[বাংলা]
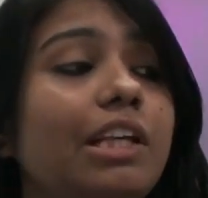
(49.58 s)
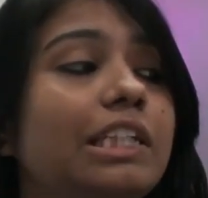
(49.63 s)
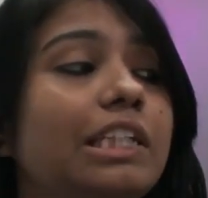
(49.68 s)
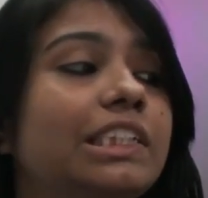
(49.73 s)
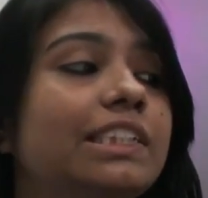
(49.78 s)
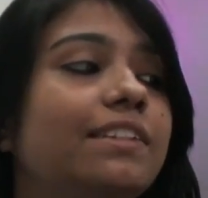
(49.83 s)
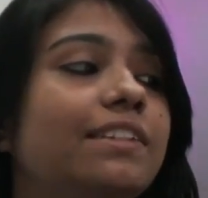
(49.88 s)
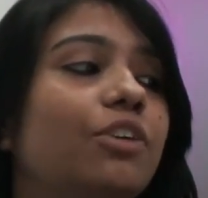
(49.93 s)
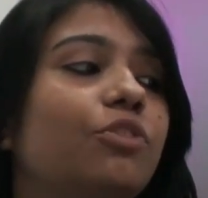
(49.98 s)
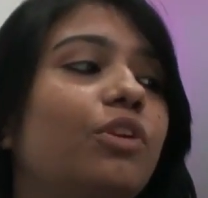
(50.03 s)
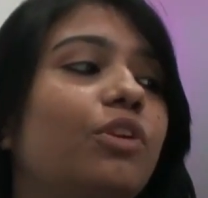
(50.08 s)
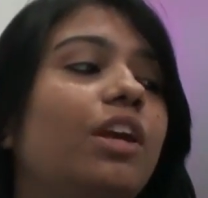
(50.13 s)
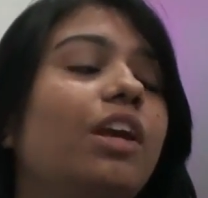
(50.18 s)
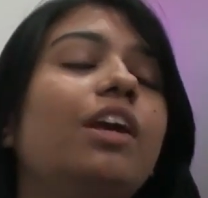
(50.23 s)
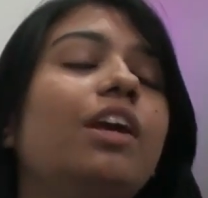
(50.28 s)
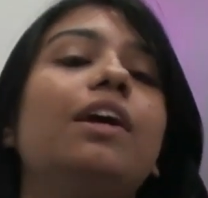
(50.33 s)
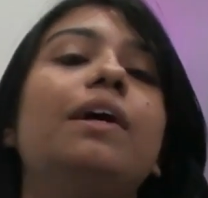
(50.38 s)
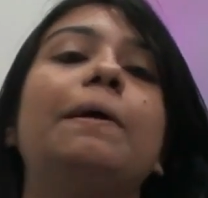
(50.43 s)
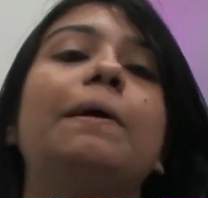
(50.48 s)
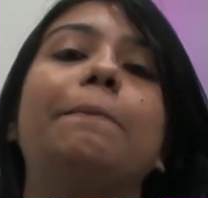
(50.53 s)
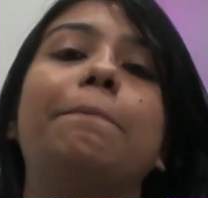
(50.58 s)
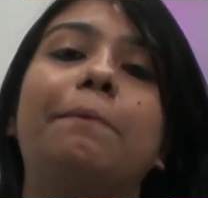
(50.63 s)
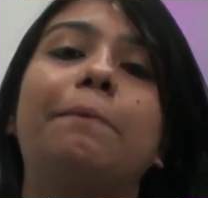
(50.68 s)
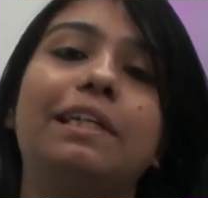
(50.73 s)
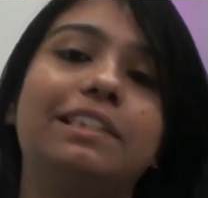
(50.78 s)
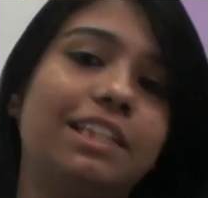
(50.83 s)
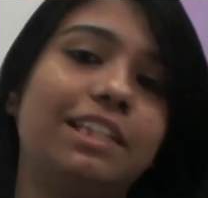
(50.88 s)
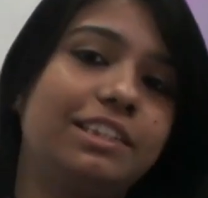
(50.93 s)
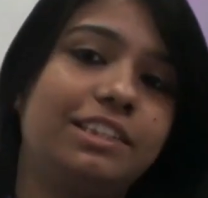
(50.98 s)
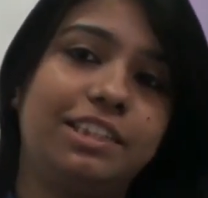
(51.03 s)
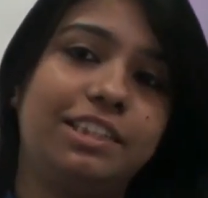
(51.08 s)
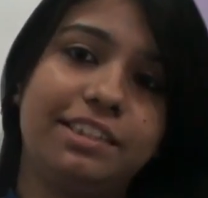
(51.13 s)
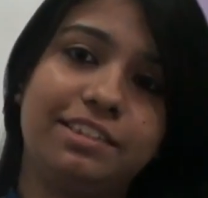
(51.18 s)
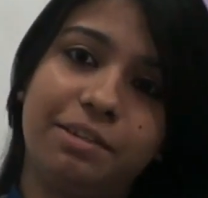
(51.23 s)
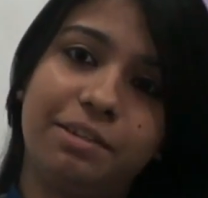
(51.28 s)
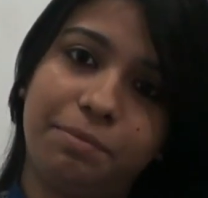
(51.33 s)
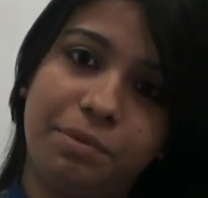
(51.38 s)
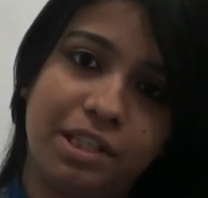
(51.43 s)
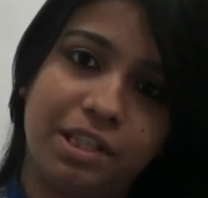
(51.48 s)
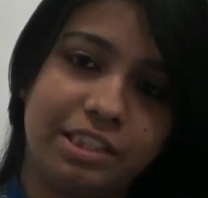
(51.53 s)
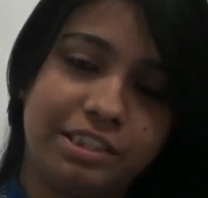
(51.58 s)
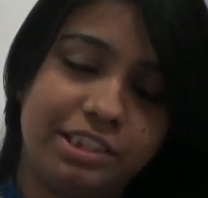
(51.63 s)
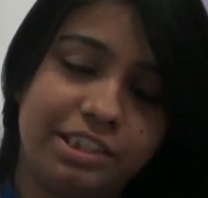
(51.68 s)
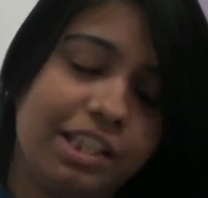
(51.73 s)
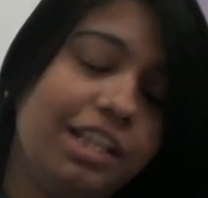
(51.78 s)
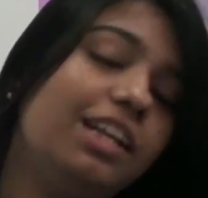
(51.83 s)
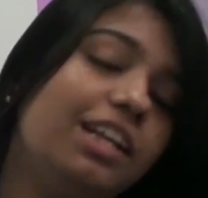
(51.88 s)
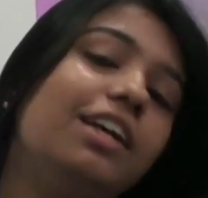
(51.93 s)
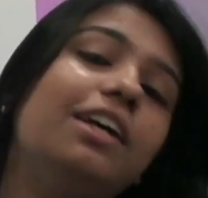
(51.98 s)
এছাড়াও কি মাসাজ থেরাপি আছে